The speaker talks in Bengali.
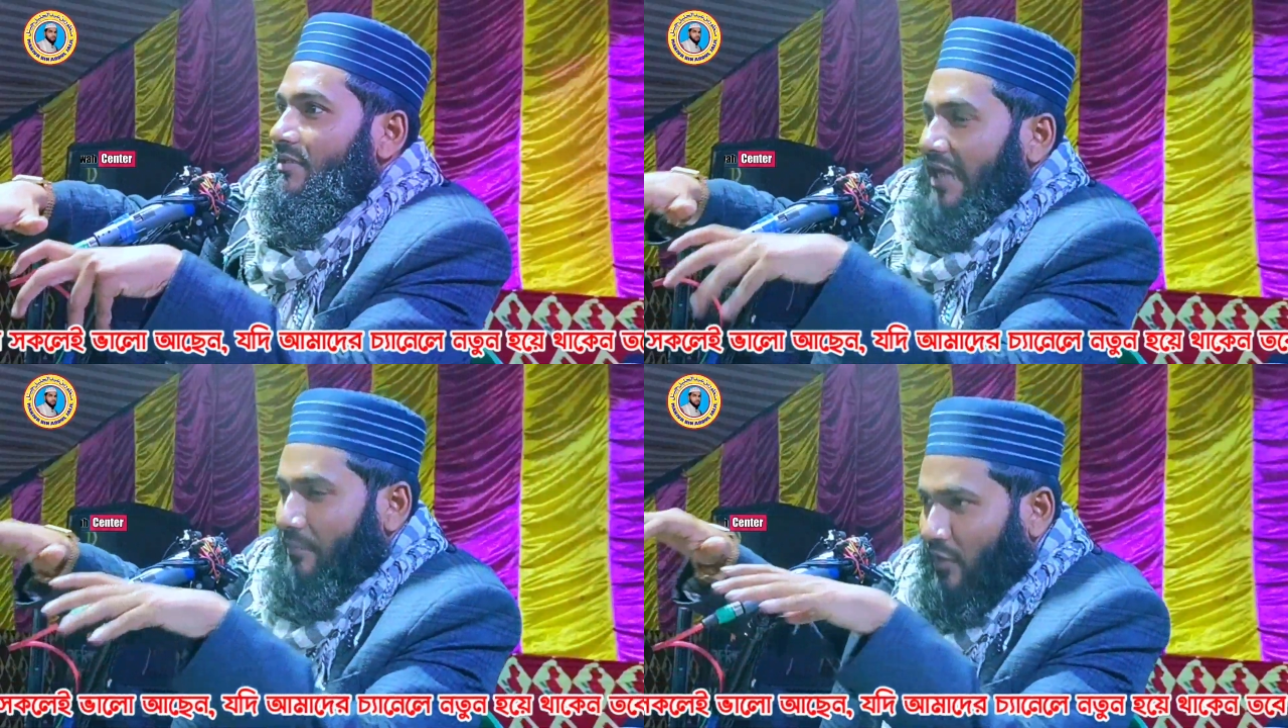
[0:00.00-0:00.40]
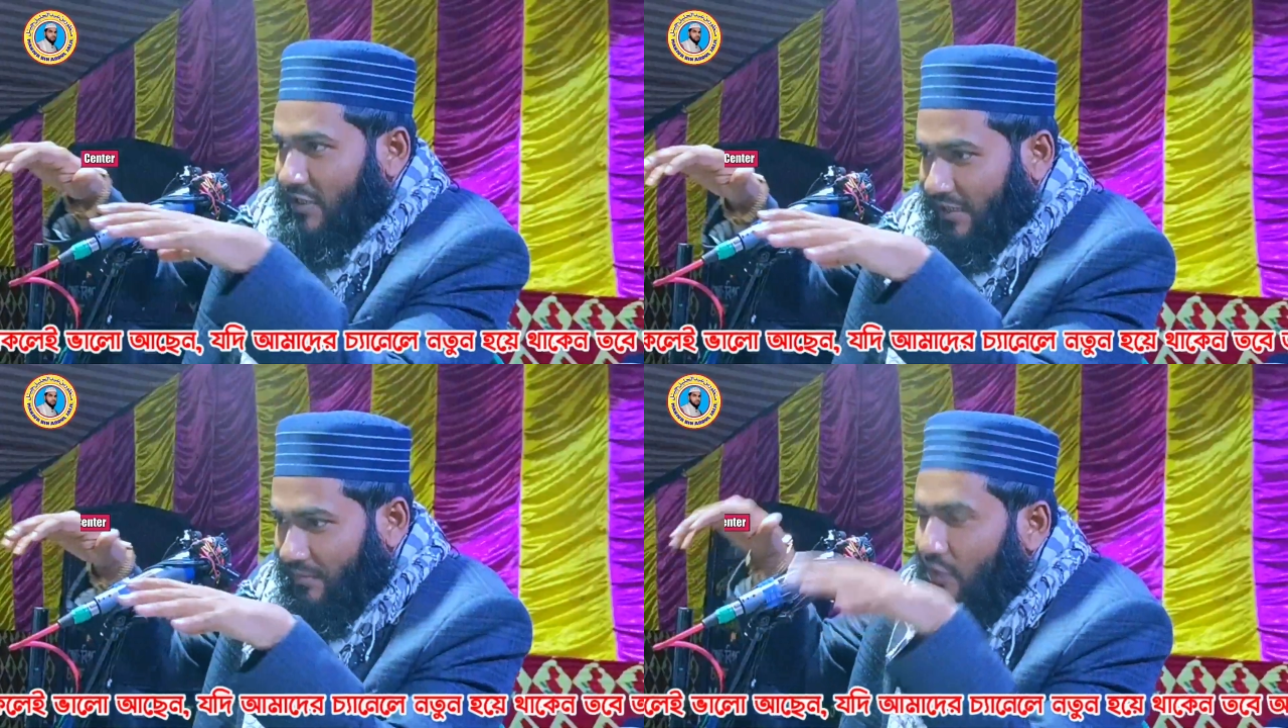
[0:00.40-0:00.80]
তারপরে
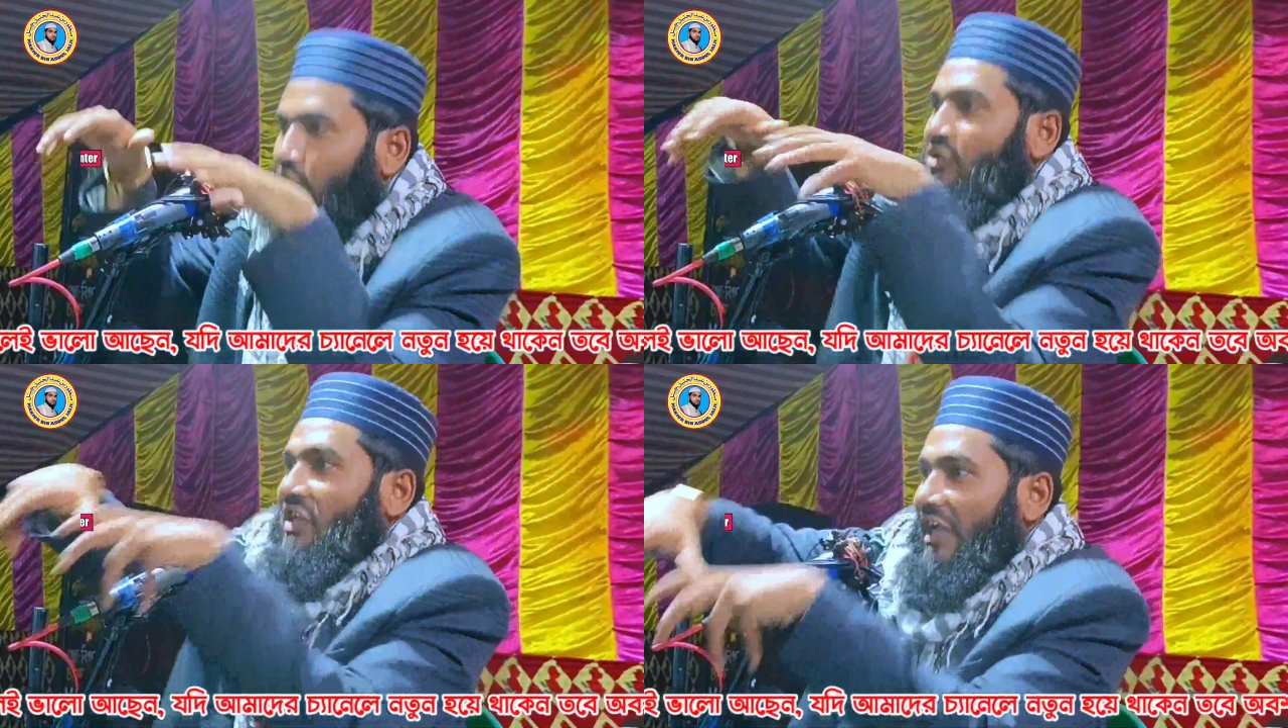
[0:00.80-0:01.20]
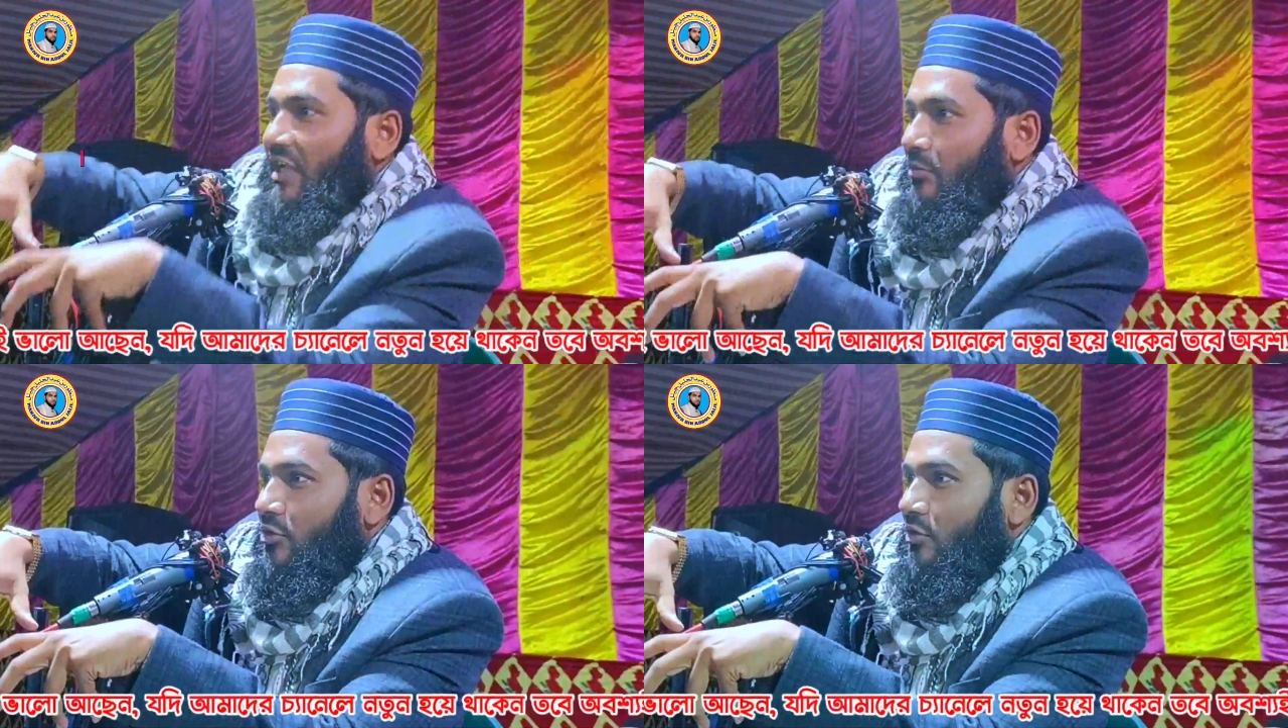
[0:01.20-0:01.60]
দেখবেন একটু
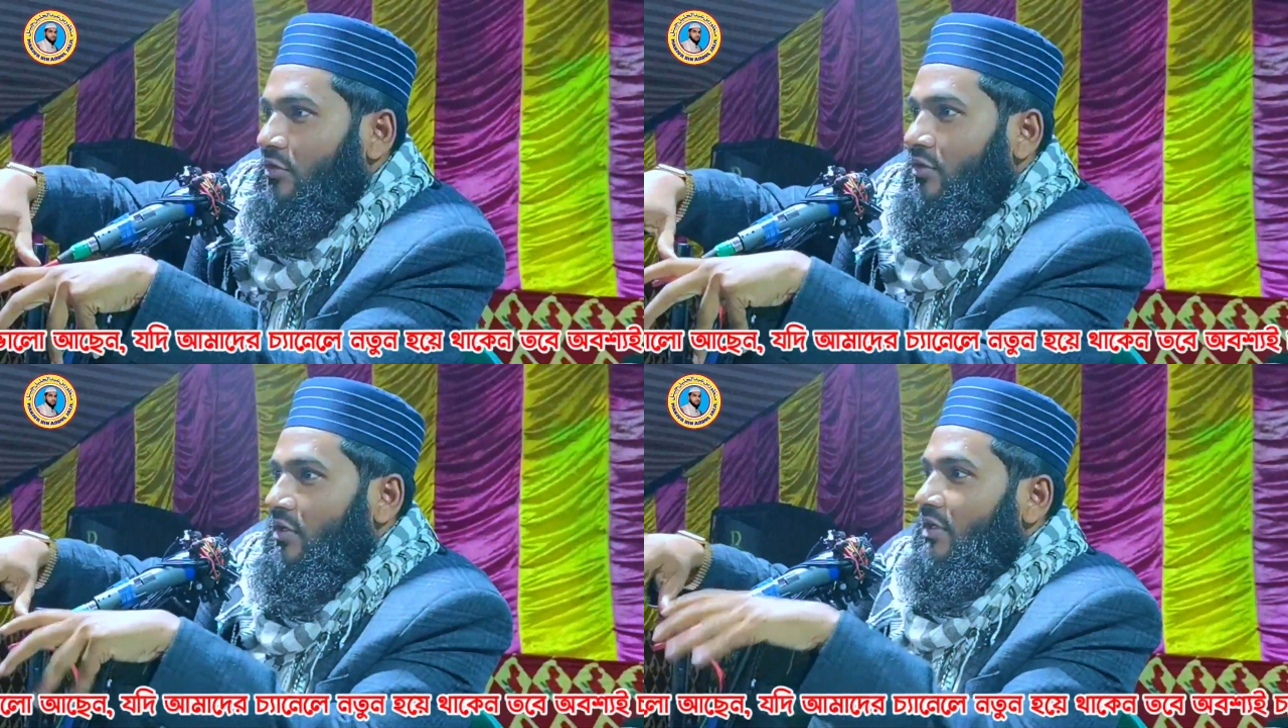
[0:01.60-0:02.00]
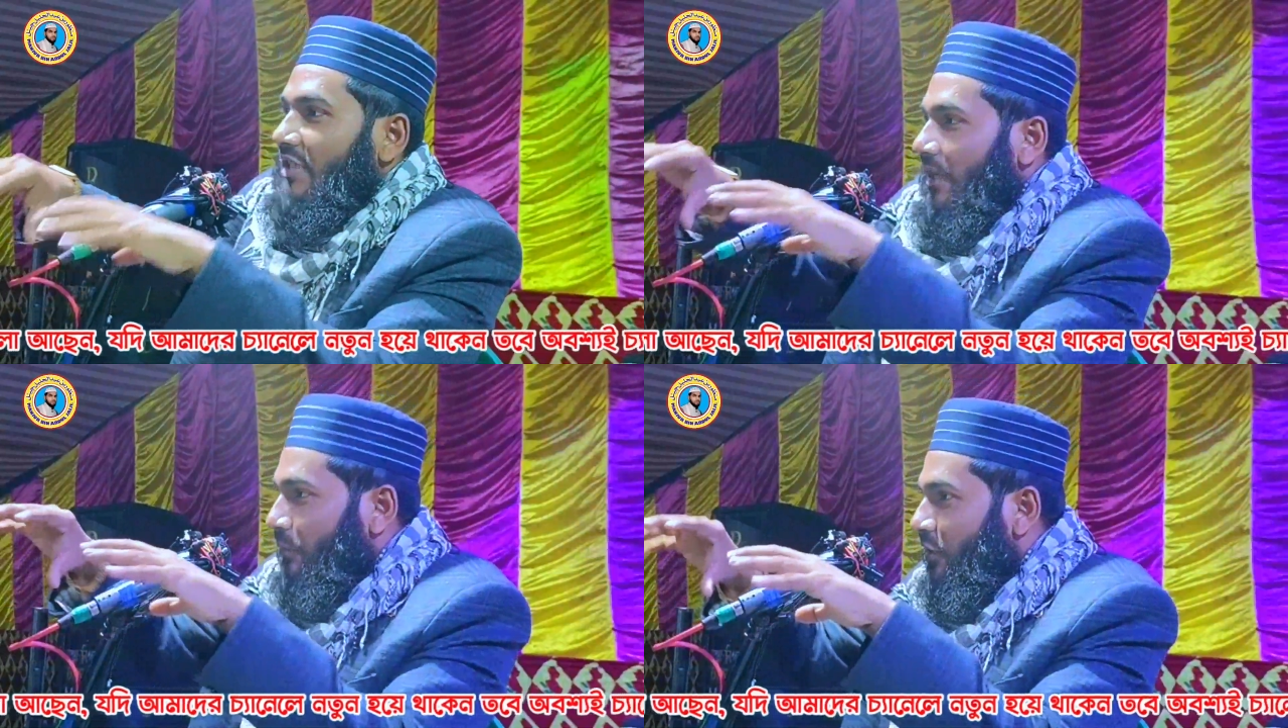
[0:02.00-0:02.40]
শিয়ালের মতো
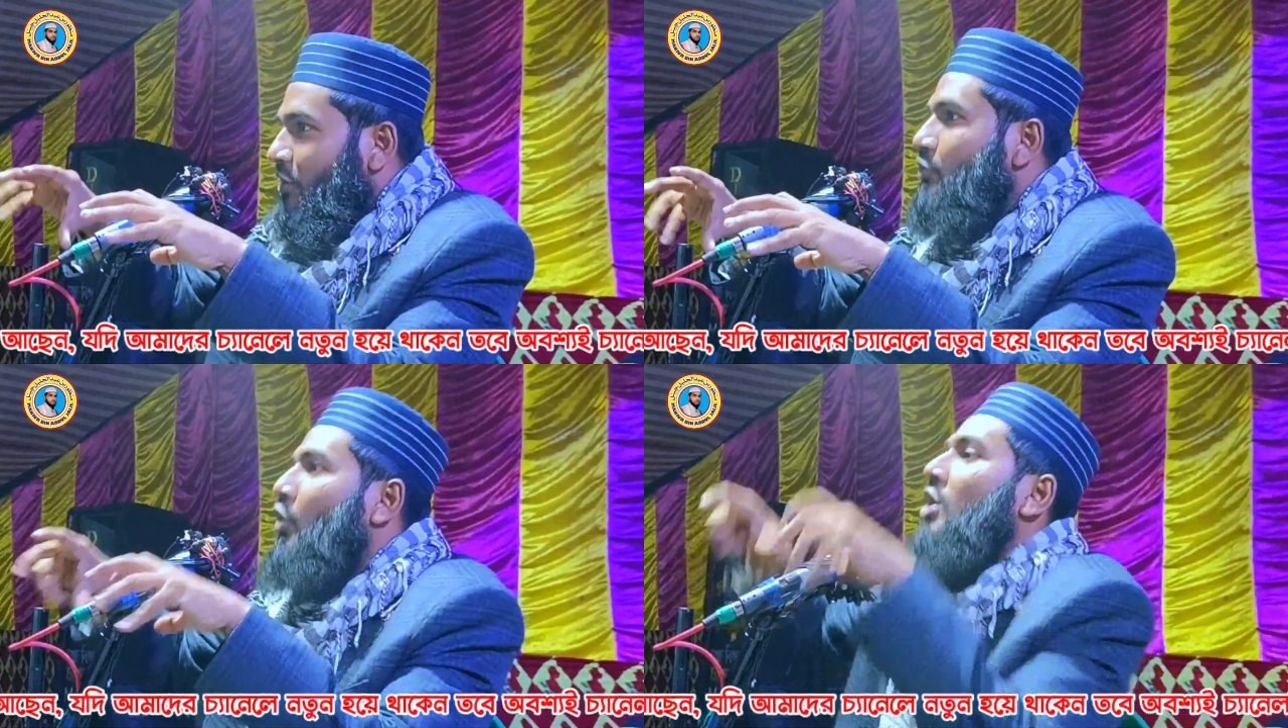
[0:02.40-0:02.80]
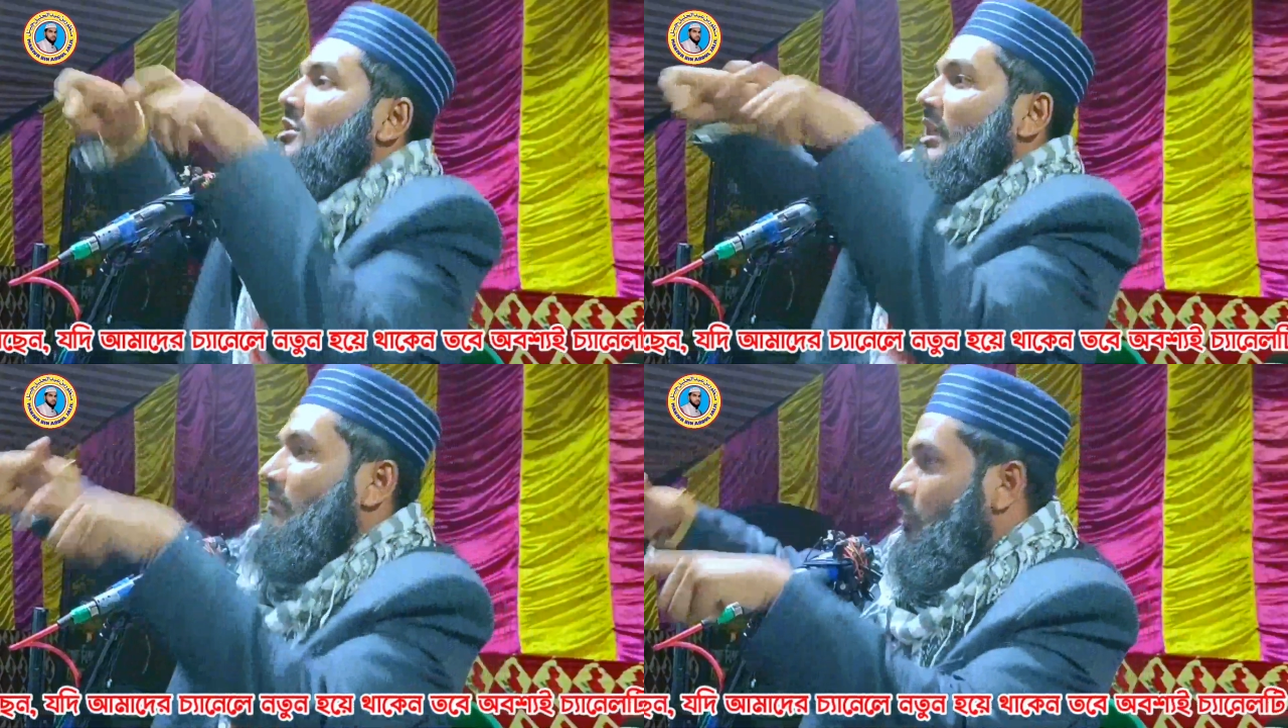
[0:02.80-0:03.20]
তারপরে একটু
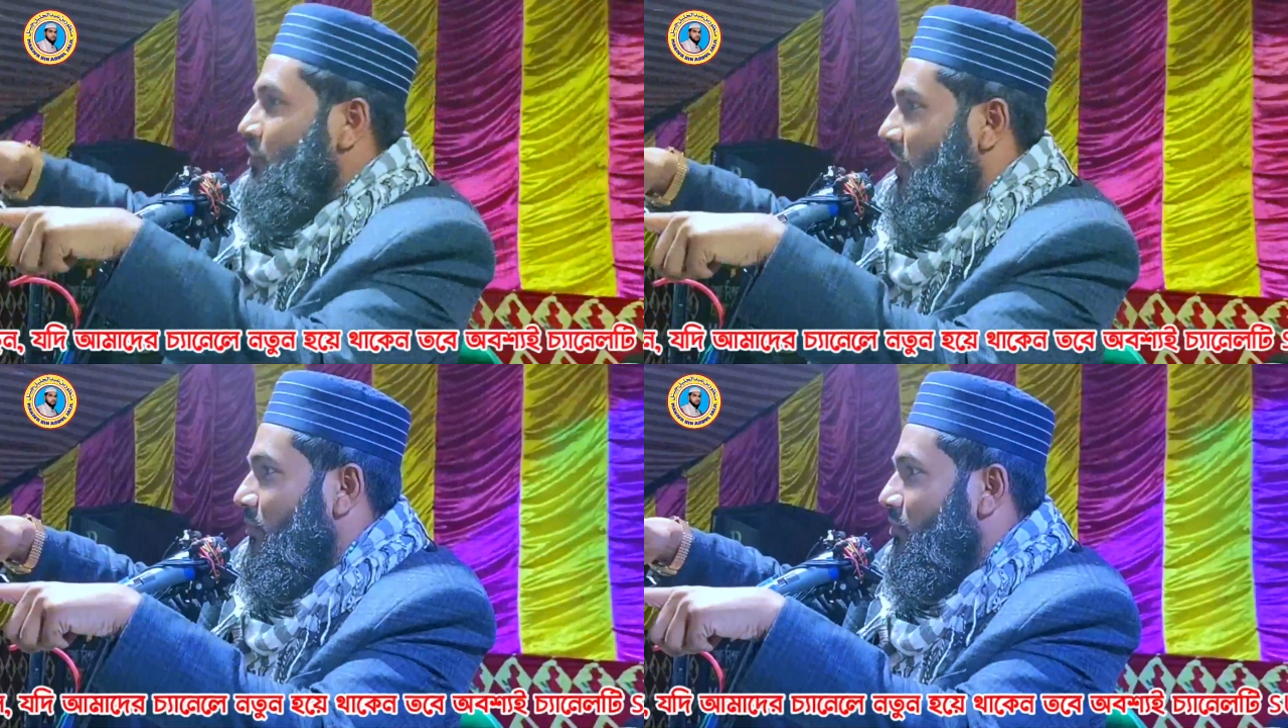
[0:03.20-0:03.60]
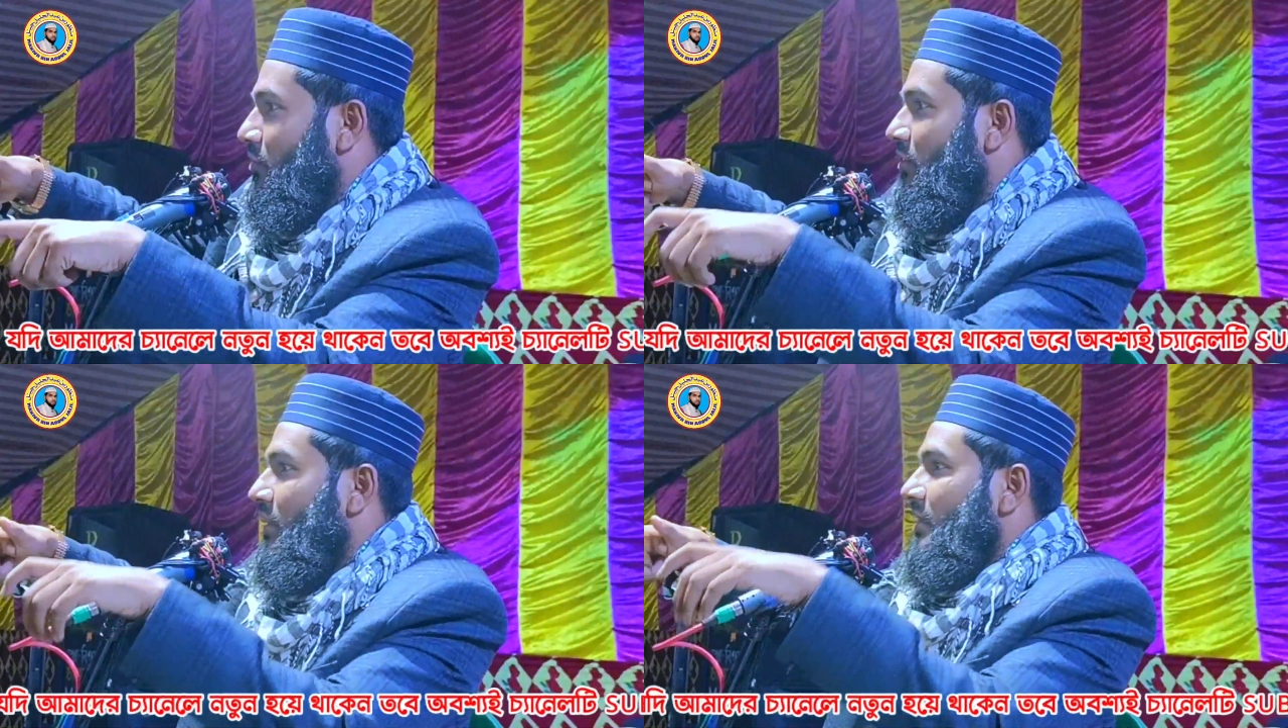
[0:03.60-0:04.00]
অর্ধেক মানুষের মতো